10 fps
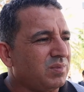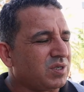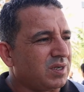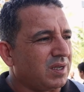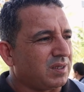
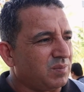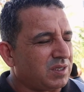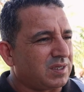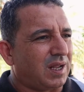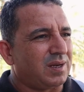باش
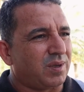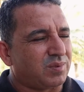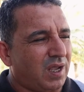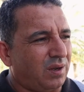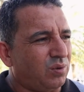تمس الامام
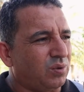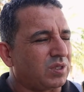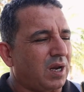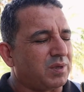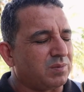سحنون ان
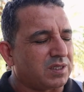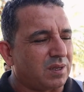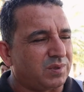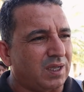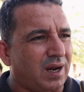شاء الله بتمس
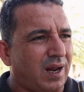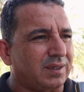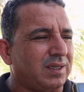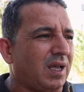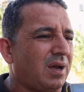المدينه
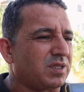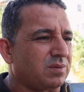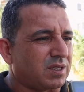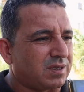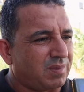العتيقه باش
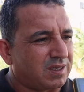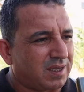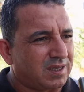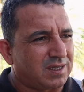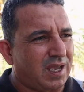تمس
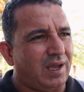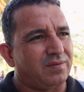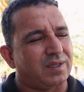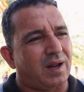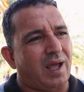المسلك السياحي
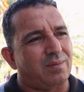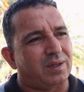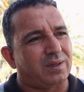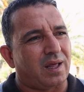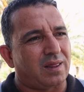في اطار
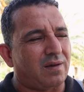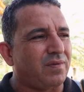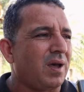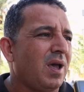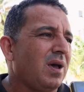حمله
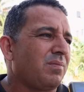النظافه